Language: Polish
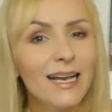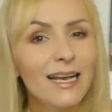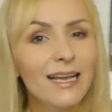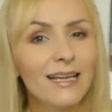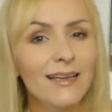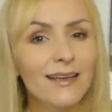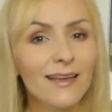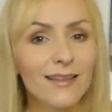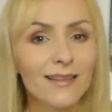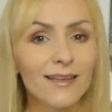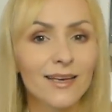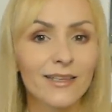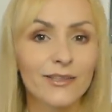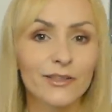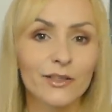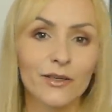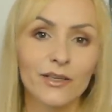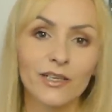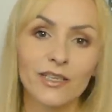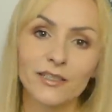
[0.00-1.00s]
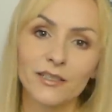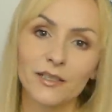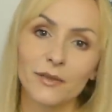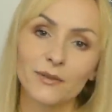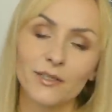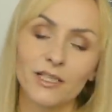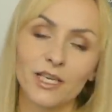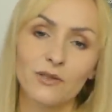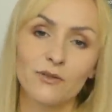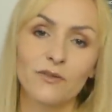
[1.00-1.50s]
ale jednak trochę
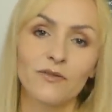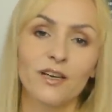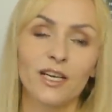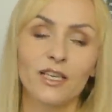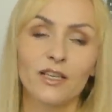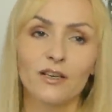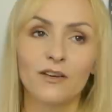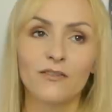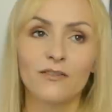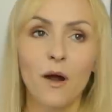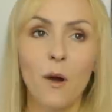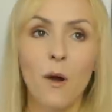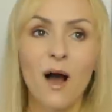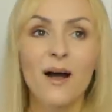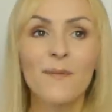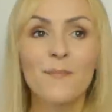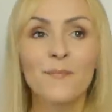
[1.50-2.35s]
się zaszufladkowała.